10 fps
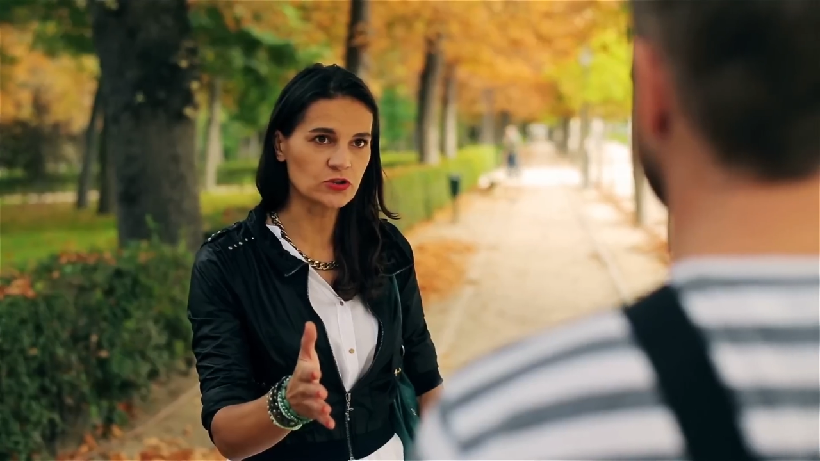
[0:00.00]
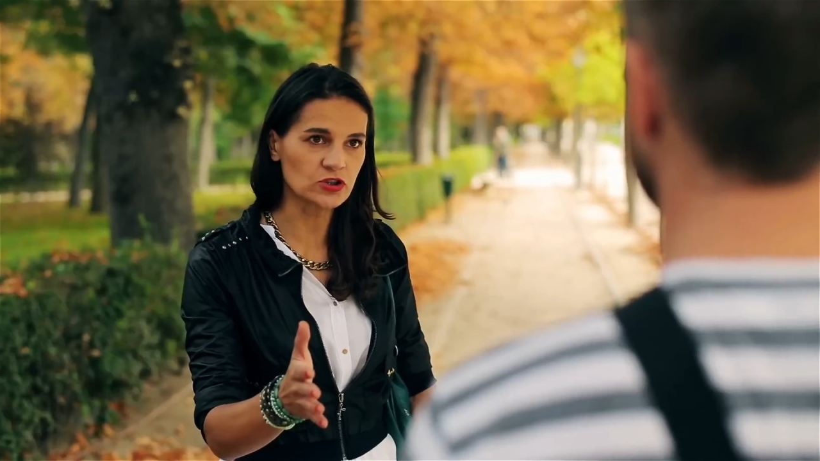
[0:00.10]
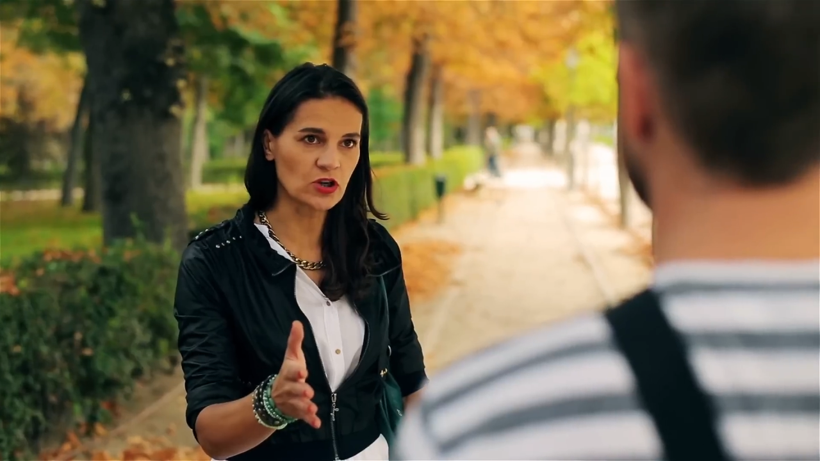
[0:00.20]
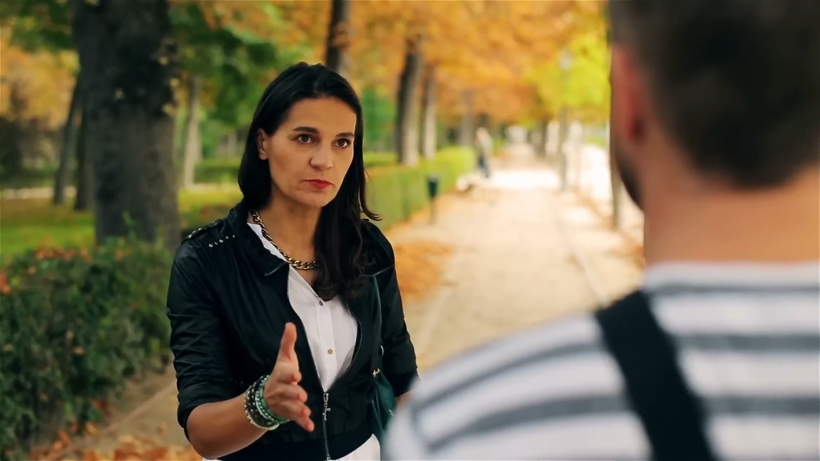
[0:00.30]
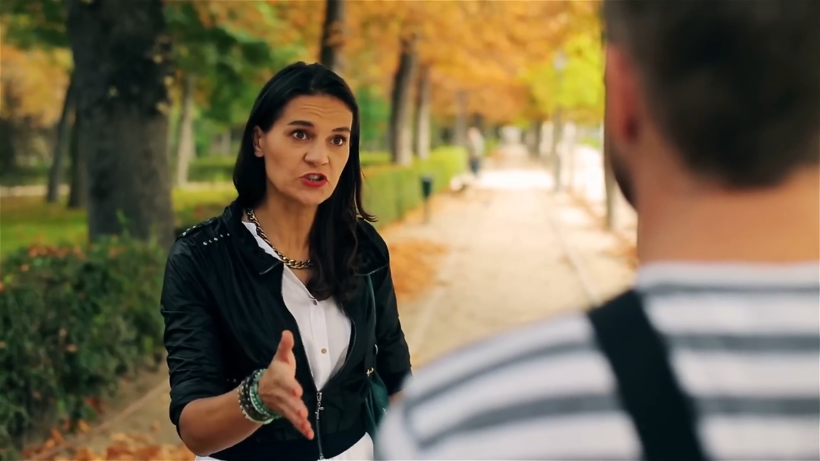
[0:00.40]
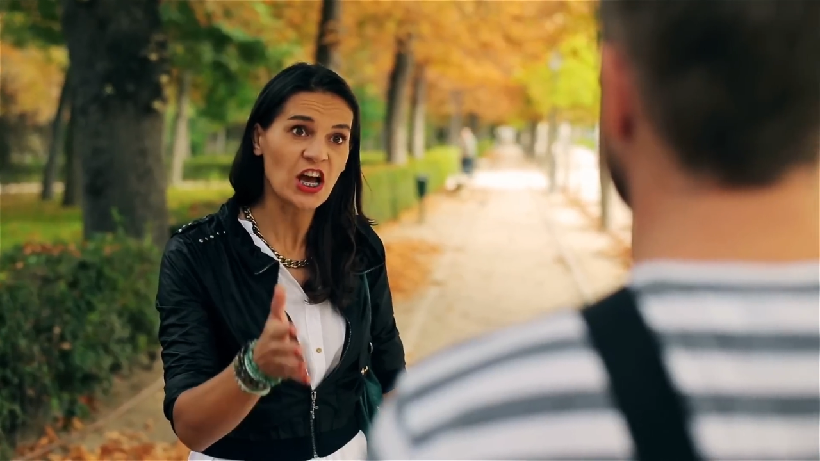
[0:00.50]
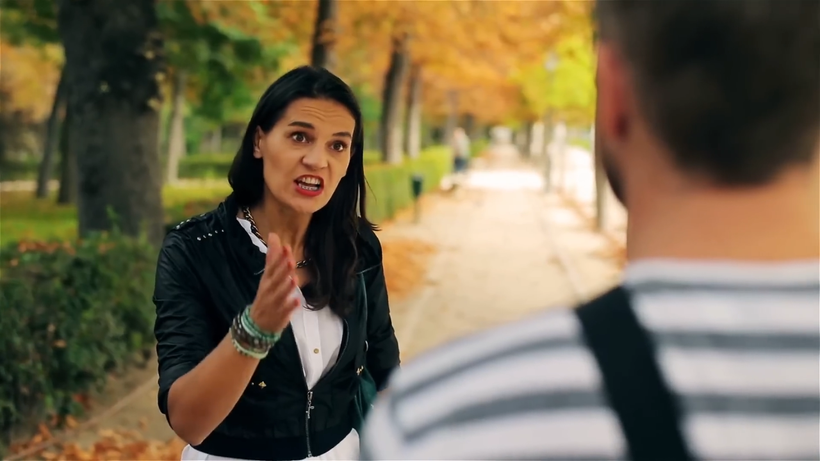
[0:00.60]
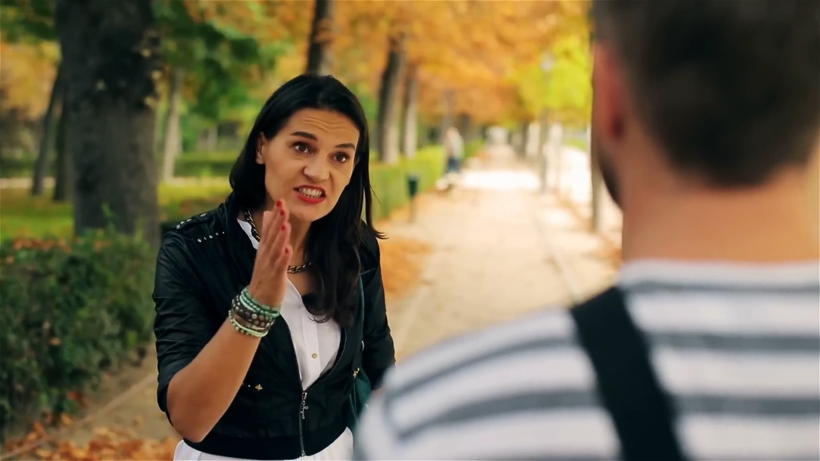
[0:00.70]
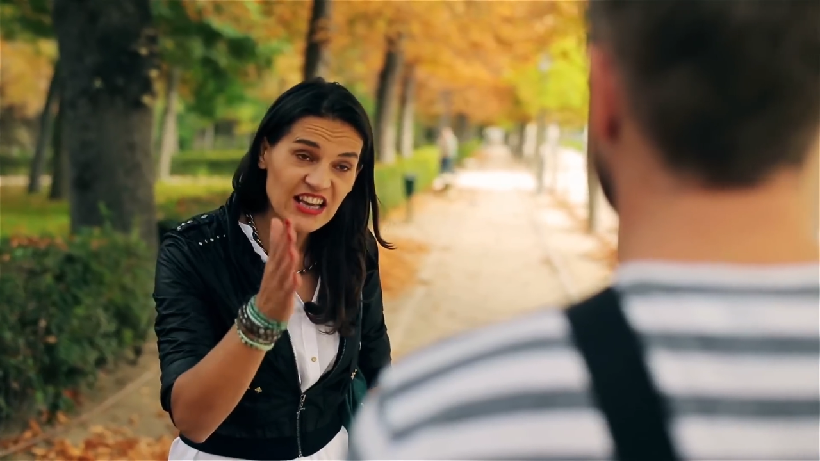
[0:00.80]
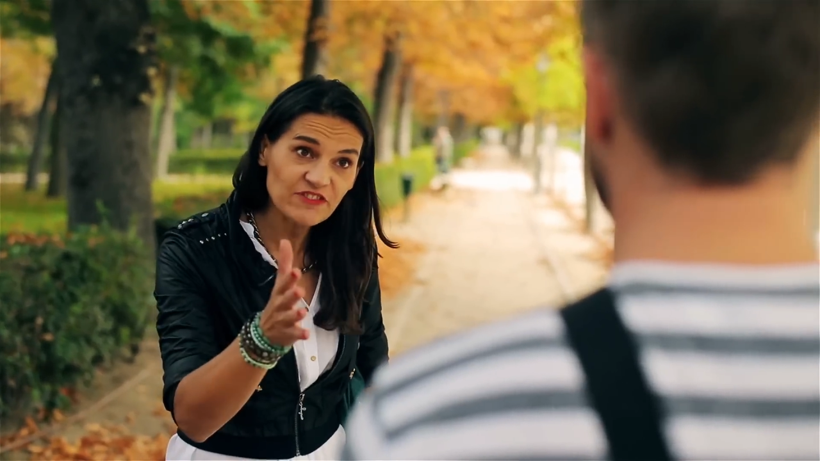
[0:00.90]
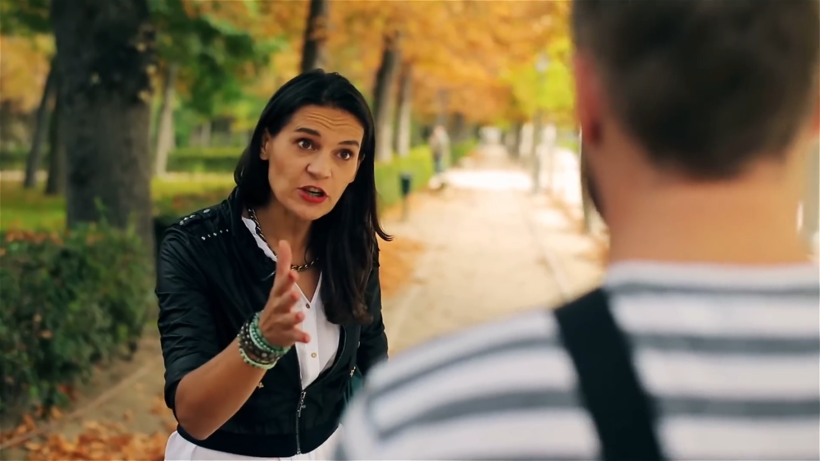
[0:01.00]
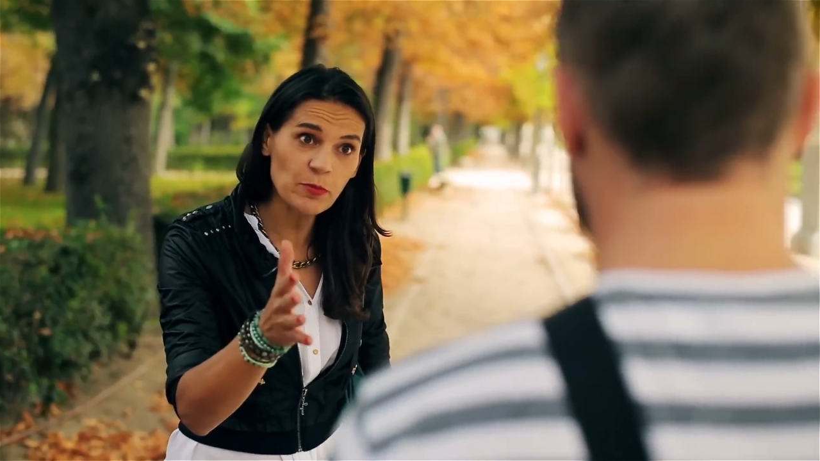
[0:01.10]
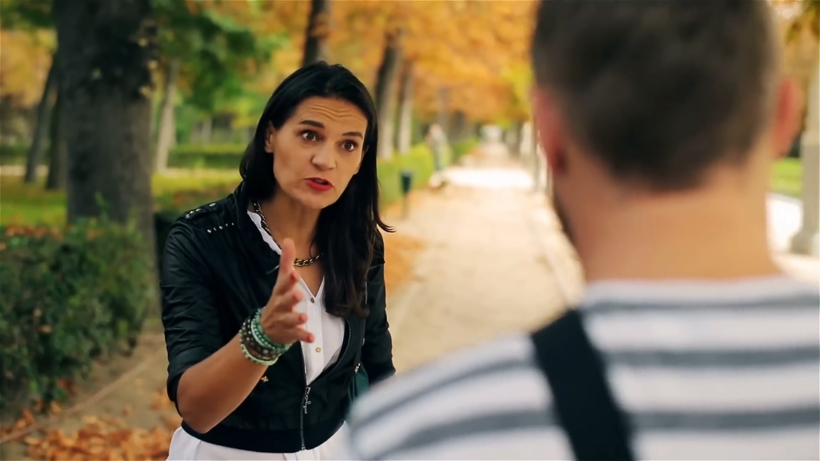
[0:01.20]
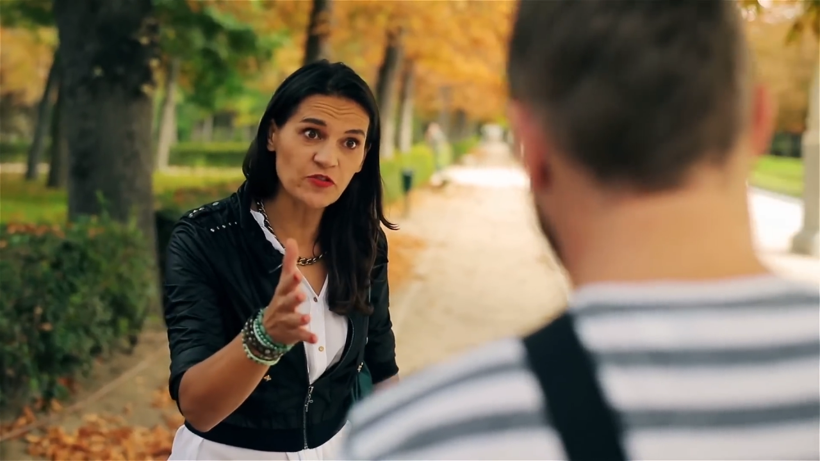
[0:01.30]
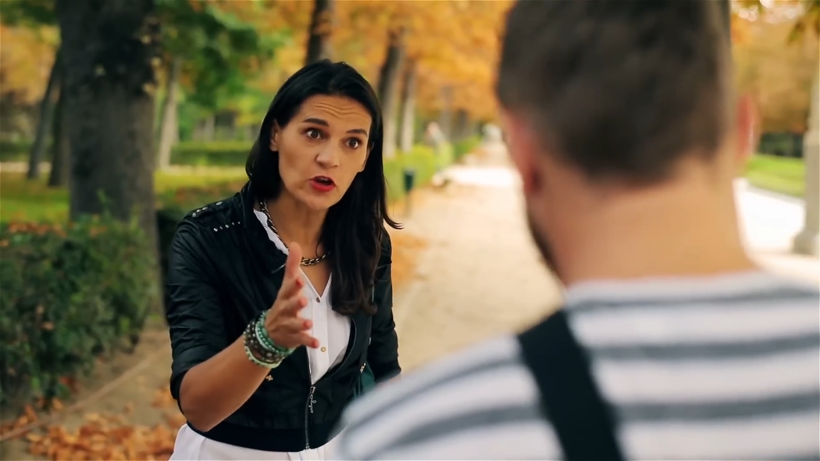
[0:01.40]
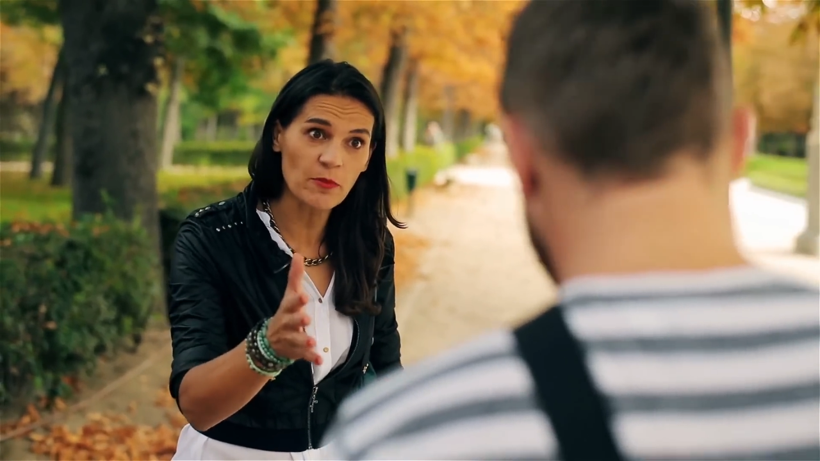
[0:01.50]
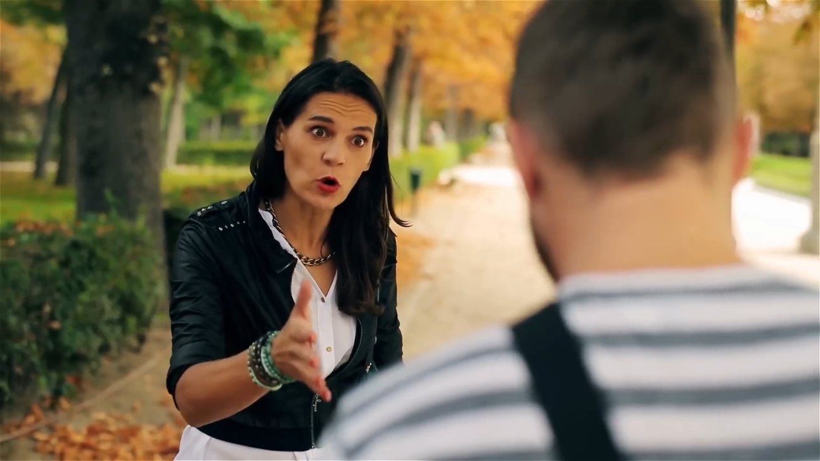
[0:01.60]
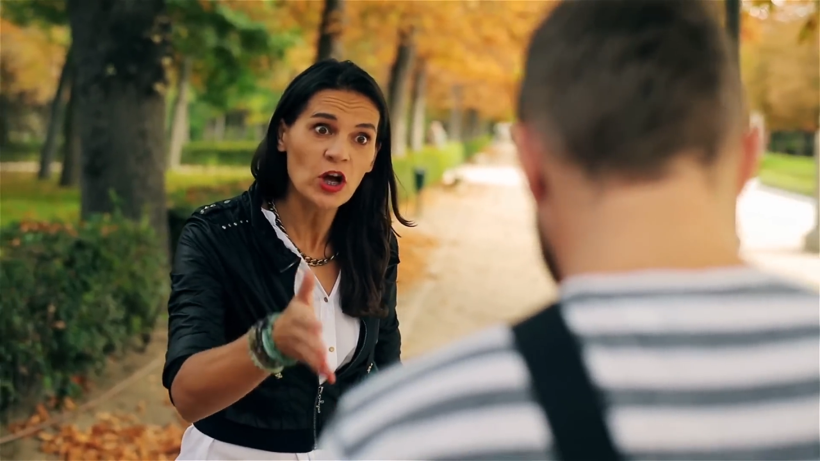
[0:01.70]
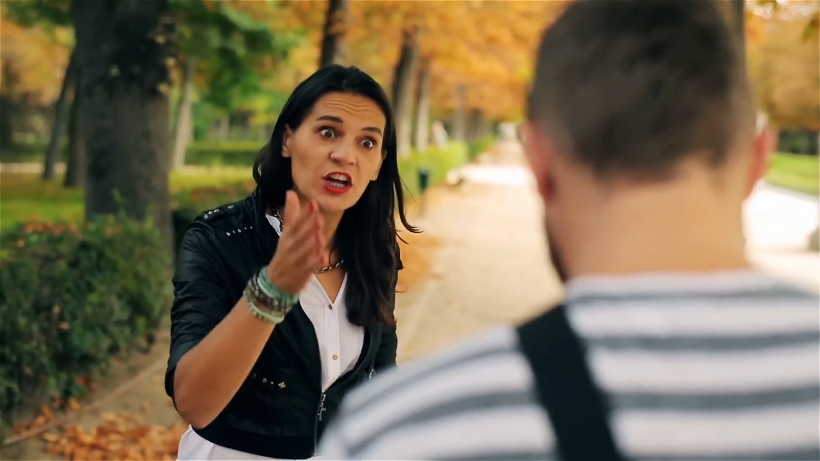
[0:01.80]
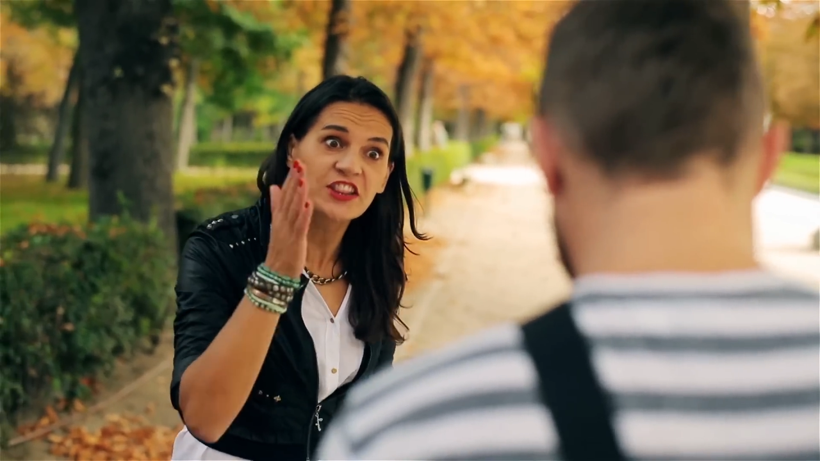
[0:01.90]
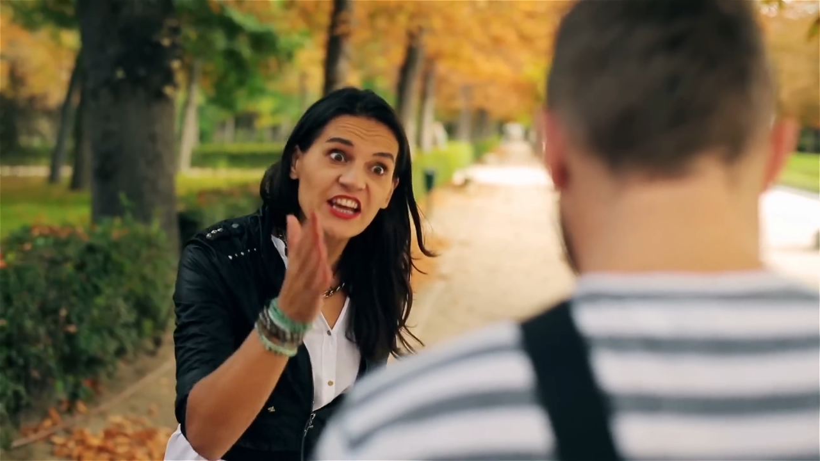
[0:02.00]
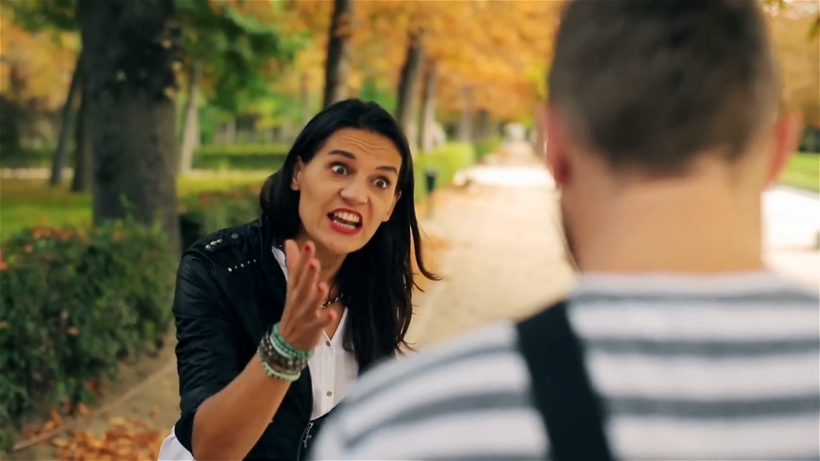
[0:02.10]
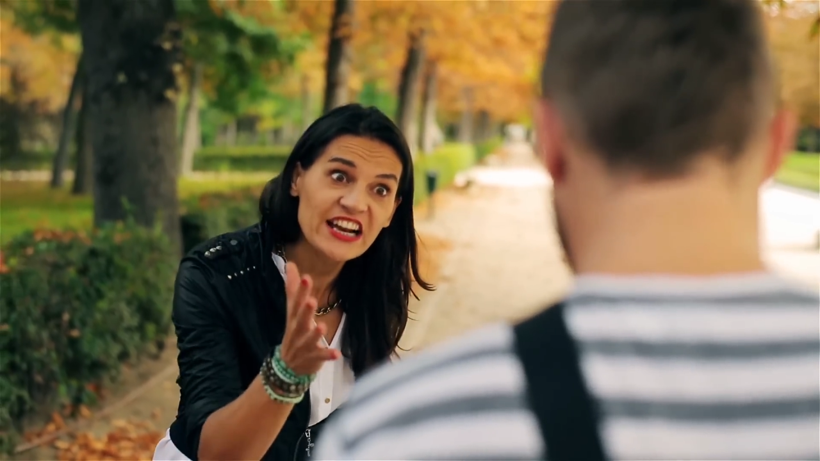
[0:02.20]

người chồng đi ngoại tình bên ngoài